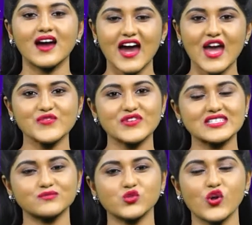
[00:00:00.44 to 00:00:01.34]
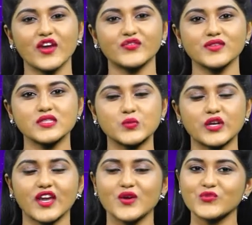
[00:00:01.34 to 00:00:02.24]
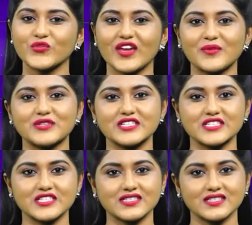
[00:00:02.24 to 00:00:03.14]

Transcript: హాయ్ వెల్కమ్ టు ఐ ఫ్రెండ్స్ మీడియా మూవీ అప్డేట్